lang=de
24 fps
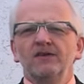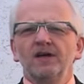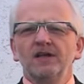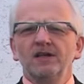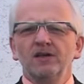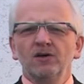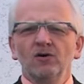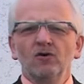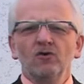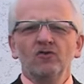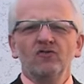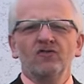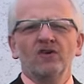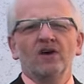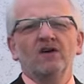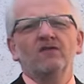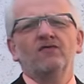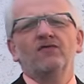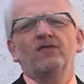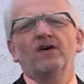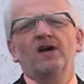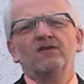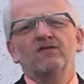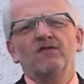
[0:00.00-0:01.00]
Denn
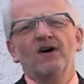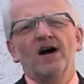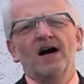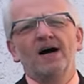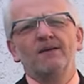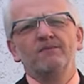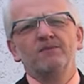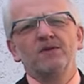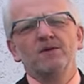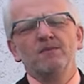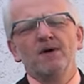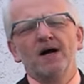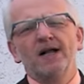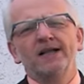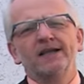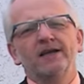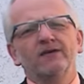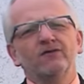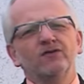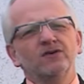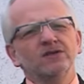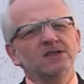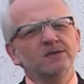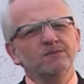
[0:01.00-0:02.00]
Josef, etwa ab dem
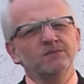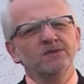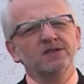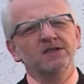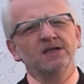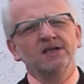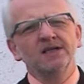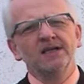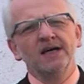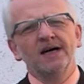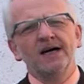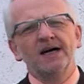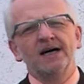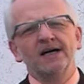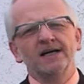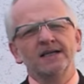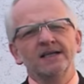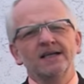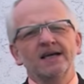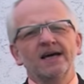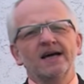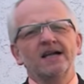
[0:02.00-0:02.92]
Alter von 17 Jahren,